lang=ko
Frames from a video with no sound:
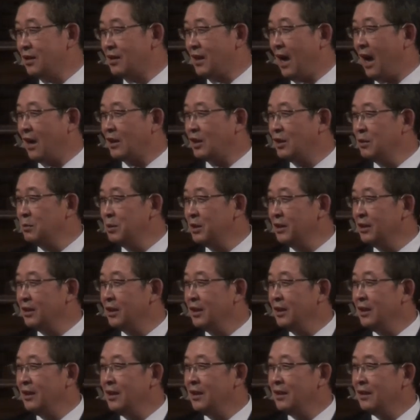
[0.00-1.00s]
그래서
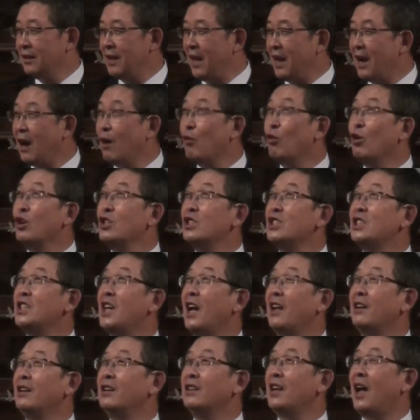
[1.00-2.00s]
가끔은 내가
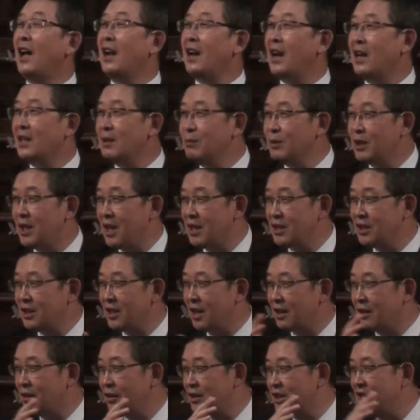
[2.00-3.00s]
원치 않는 하나님이
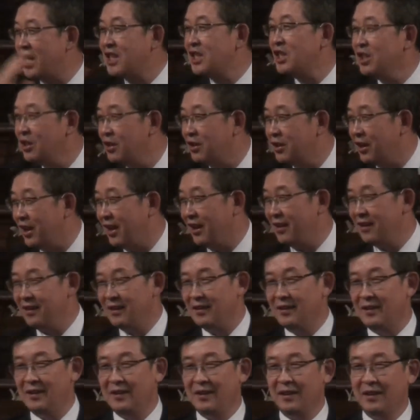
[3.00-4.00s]
계시기에 그걸 제끼는
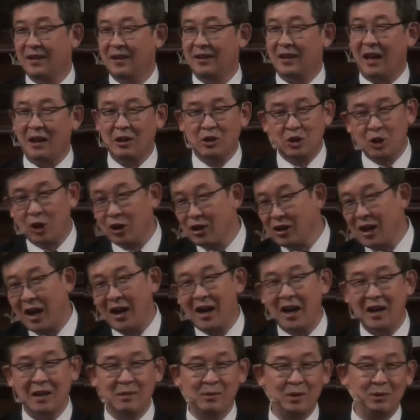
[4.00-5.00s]
거예요. 나는
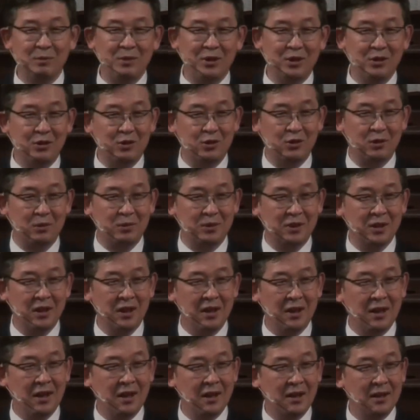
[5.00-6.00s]
저런 하나님을 믿을 수
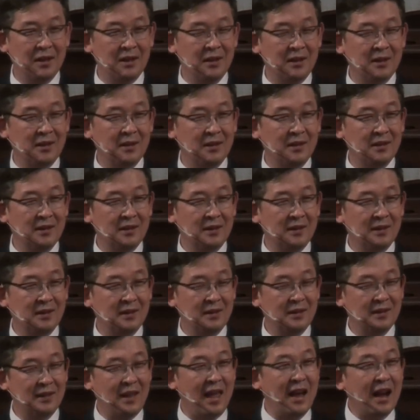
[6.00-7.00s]
없어.
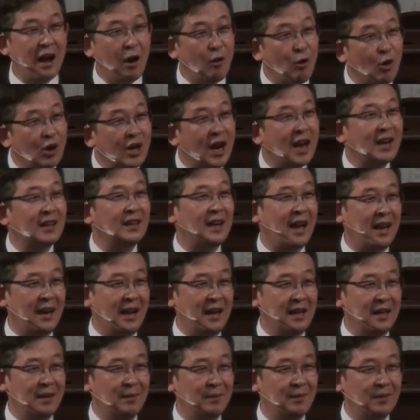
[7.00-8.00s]
내가
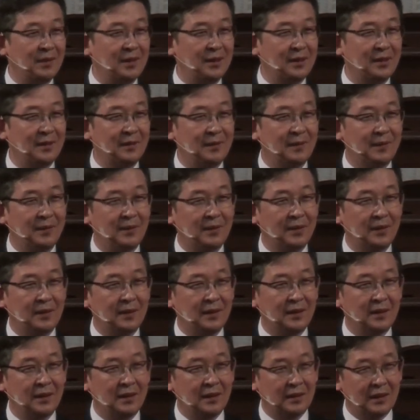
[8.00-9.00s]
원하는 하나님.
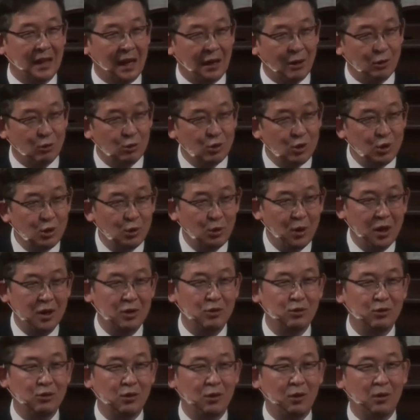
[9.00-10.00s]
나를
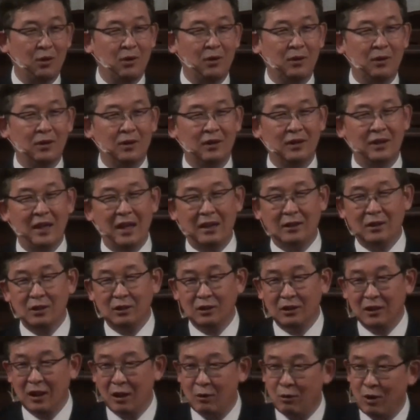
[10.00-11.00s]
위로해주고,
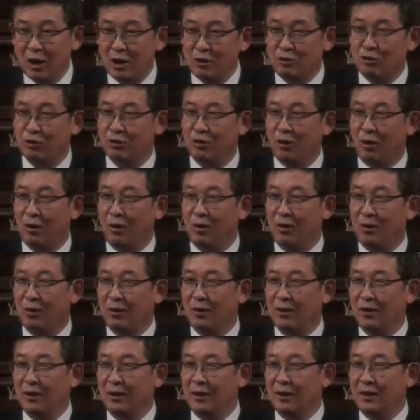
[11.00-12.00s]
내 뜻대로
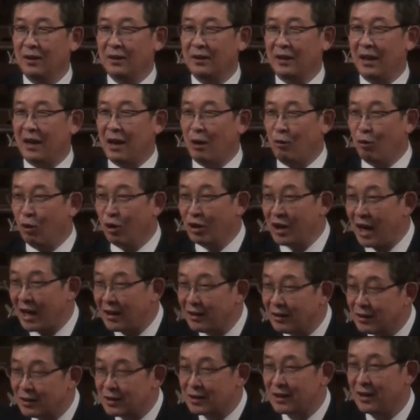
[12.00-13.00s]
해주고, 내가
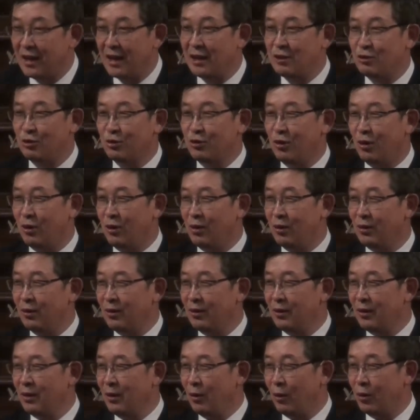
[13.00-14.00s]
원하는 것을
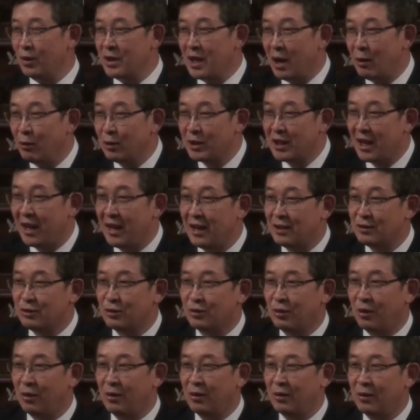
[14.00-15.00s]
해주고, 오냐오냐
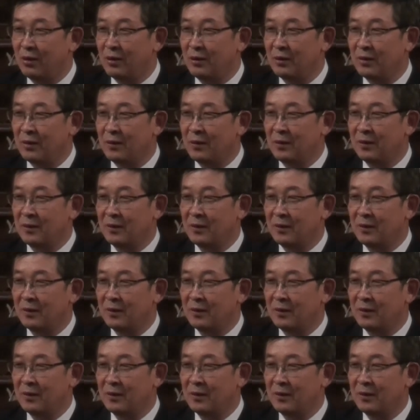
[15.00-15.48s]
해주고,